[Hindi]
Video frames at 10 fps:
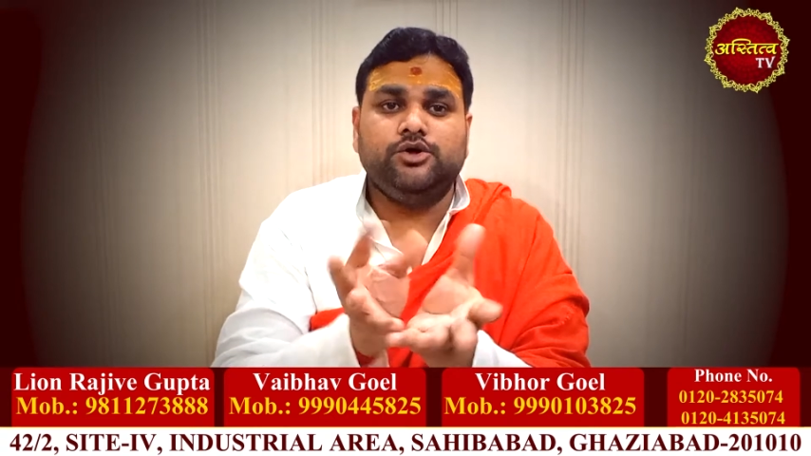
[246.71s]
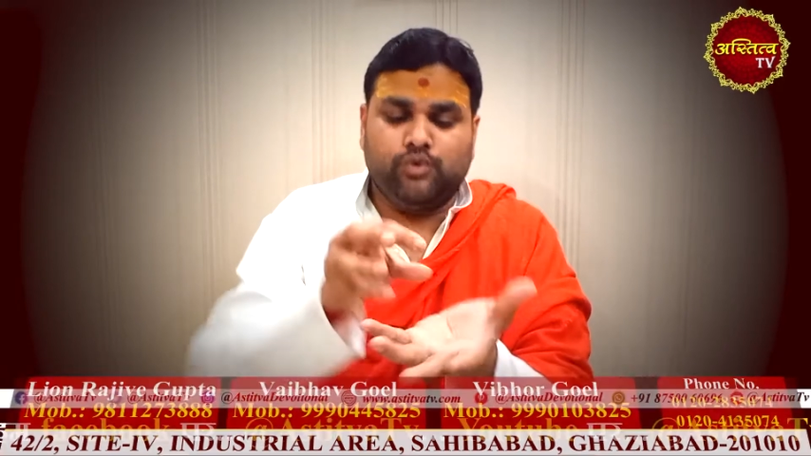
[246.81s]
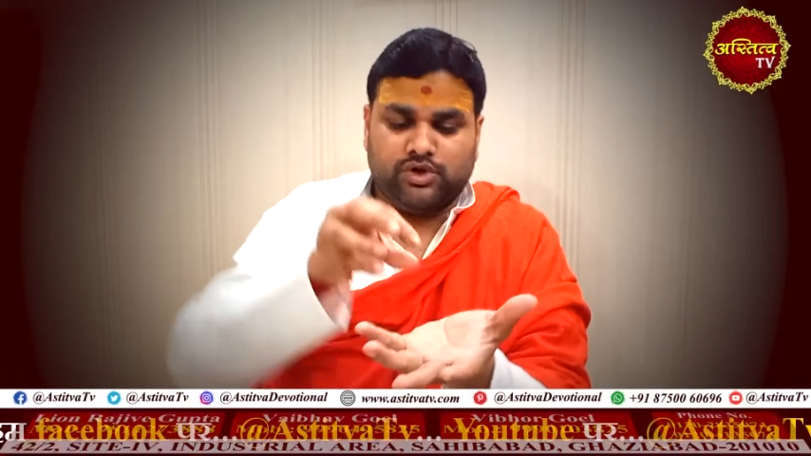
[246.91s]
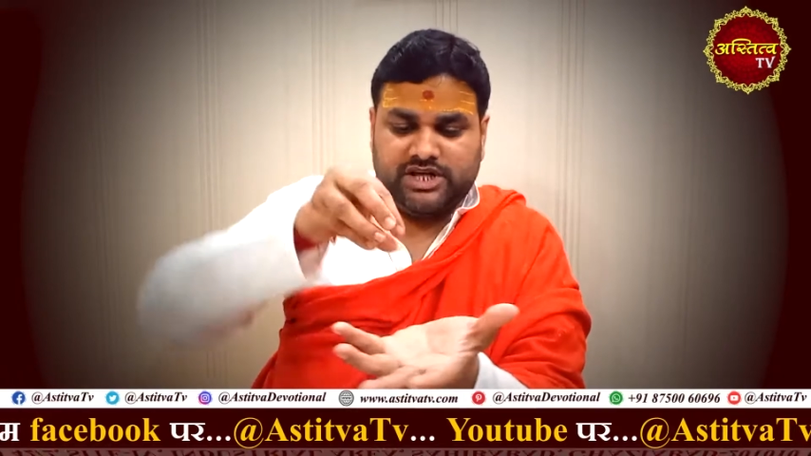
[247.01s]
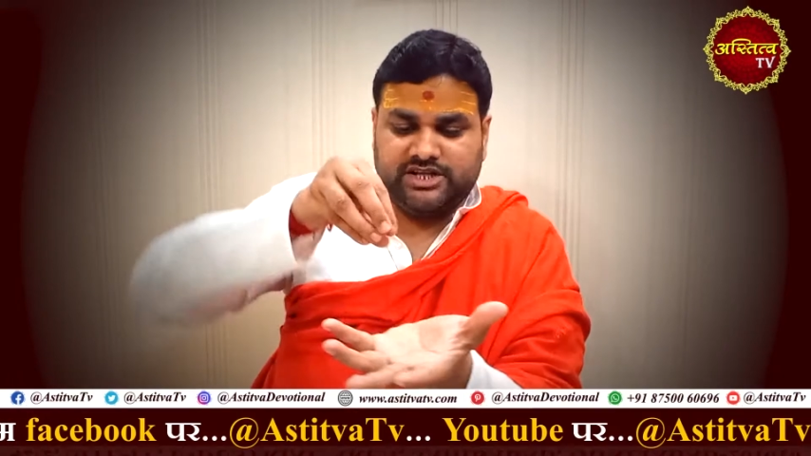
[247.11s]

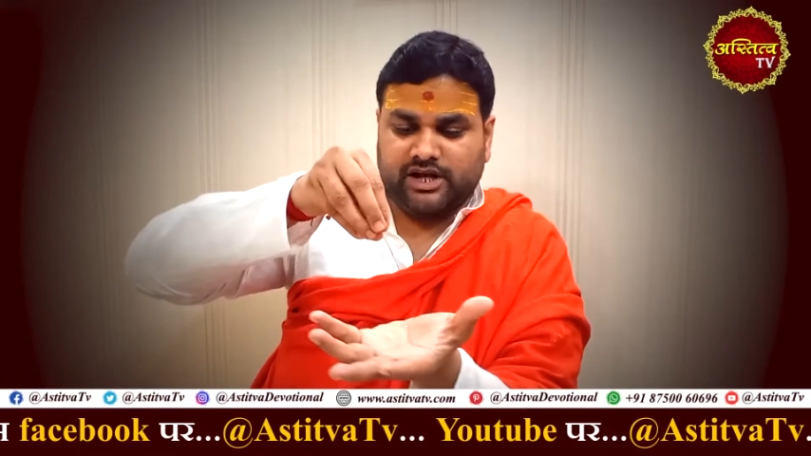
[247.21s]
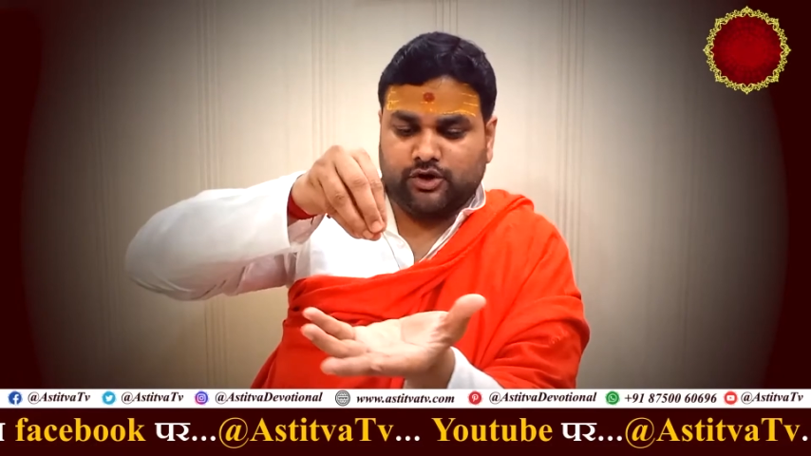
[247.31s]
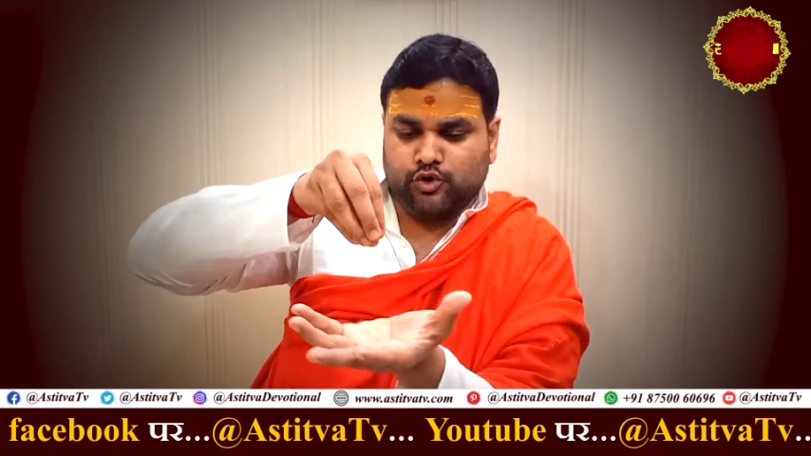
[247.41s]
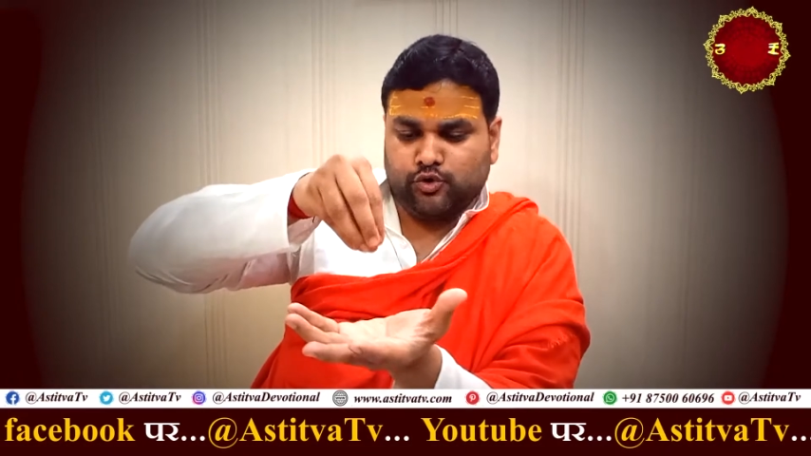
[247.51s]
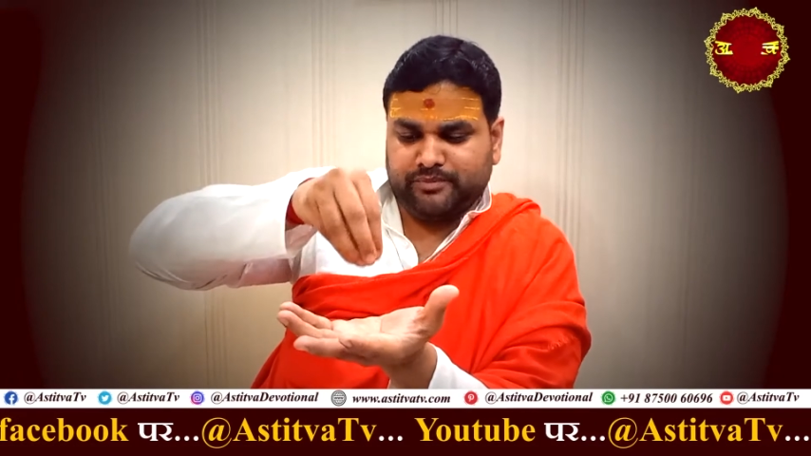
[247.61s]
वो तीतर
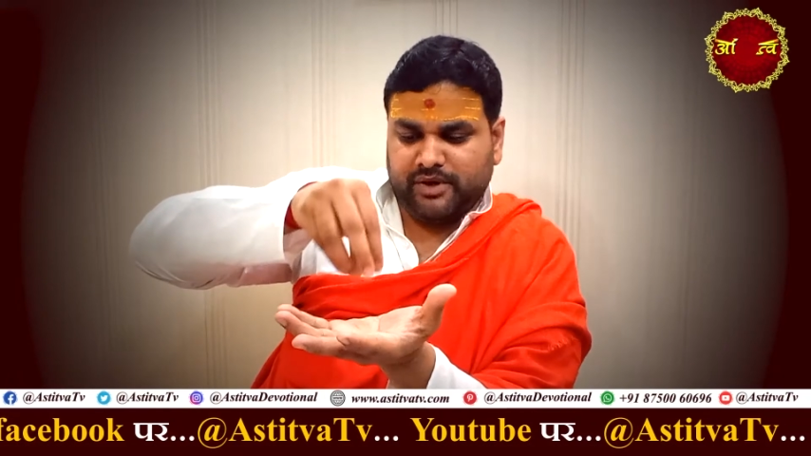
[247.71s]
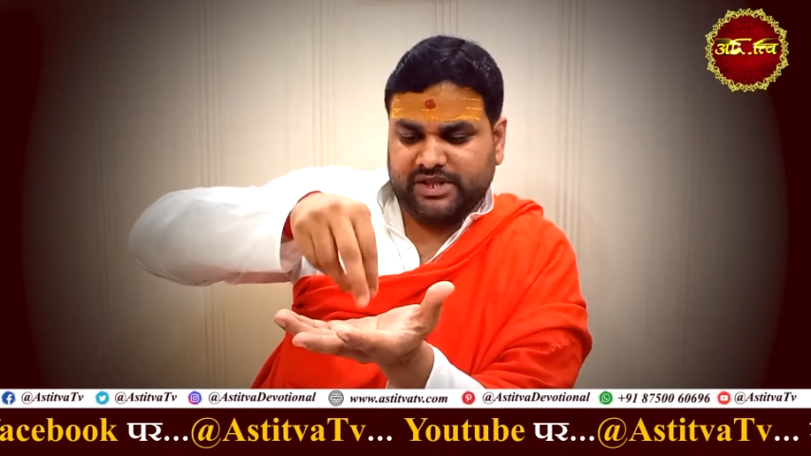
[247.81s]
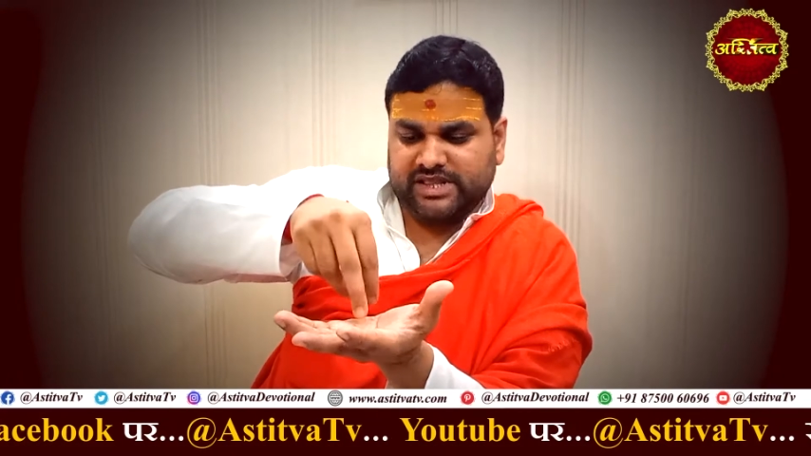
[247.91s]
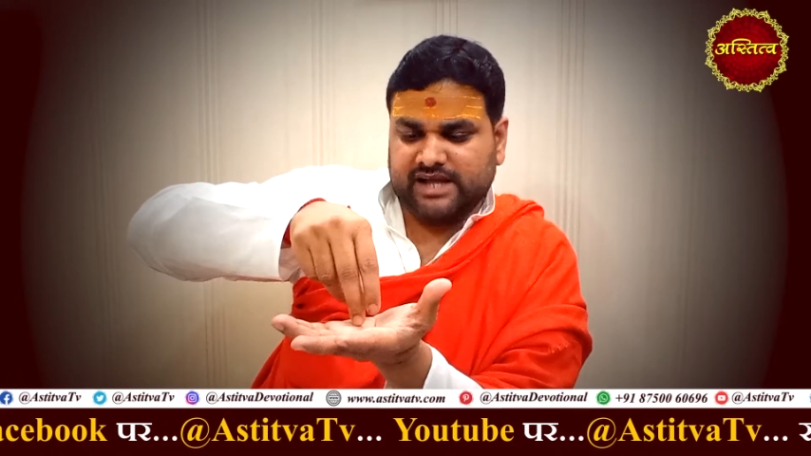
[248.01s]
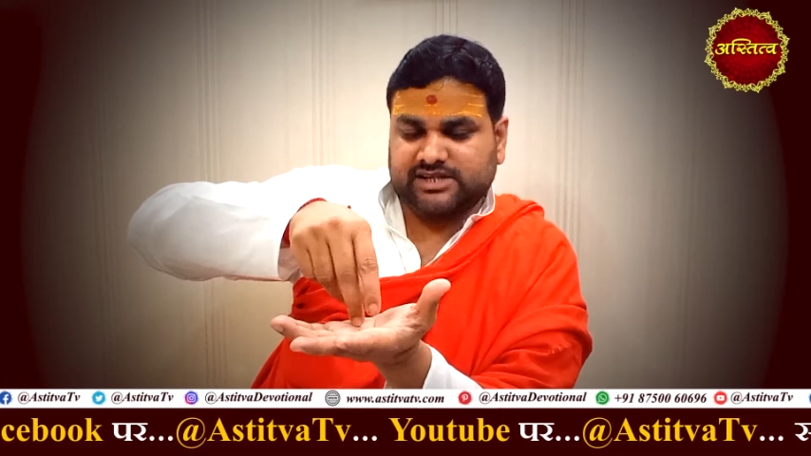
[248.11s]
के रूप में
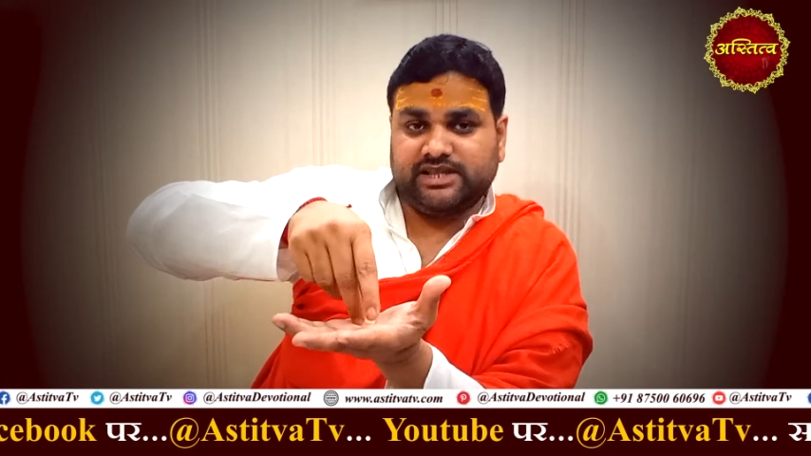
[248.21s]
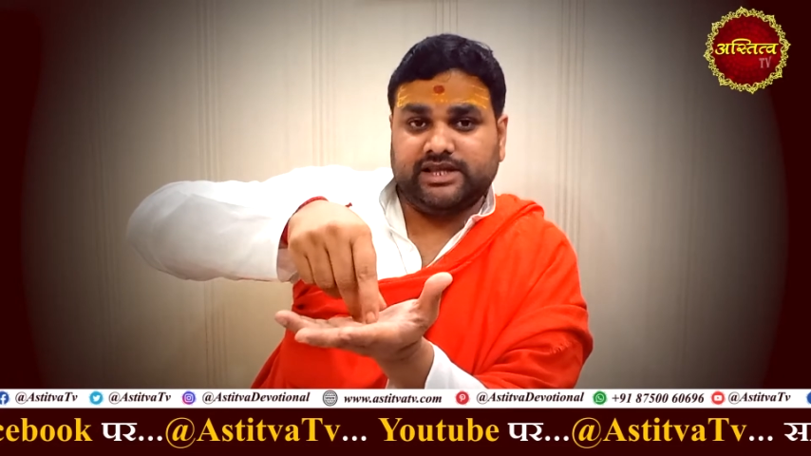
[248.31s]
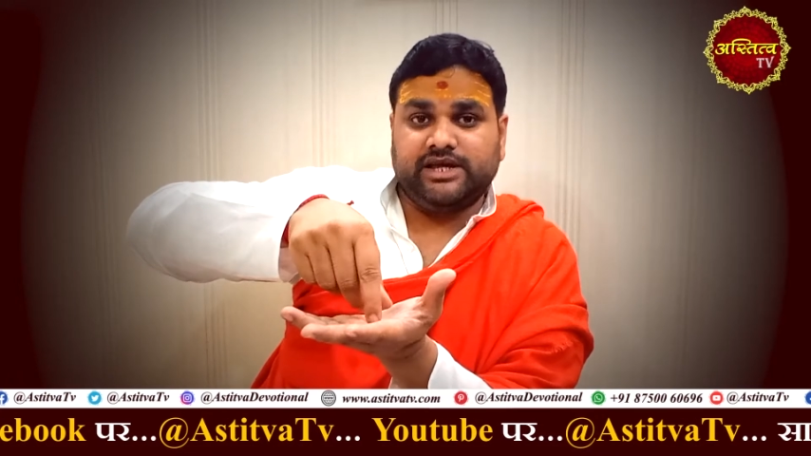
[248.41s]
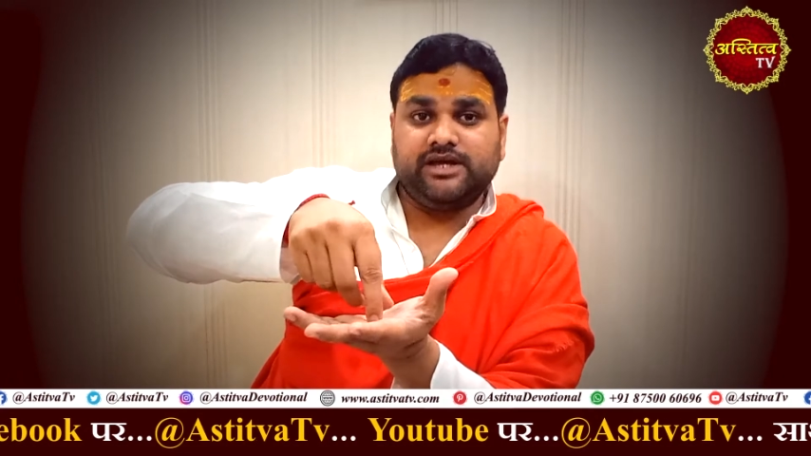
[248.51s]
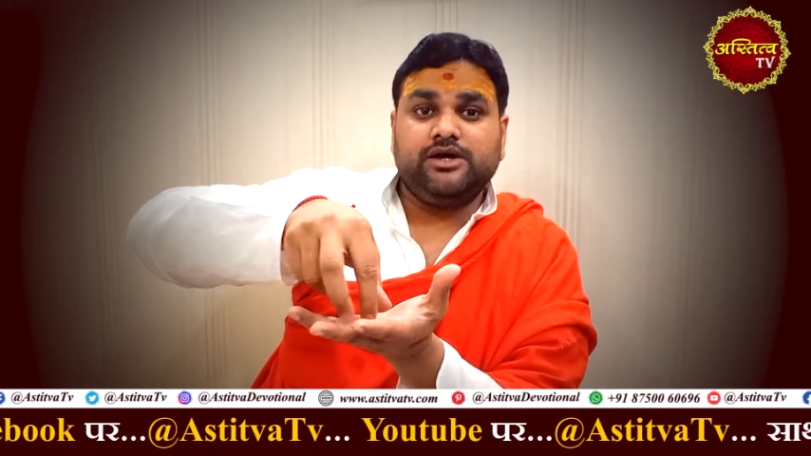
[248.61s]
विद्या चल दी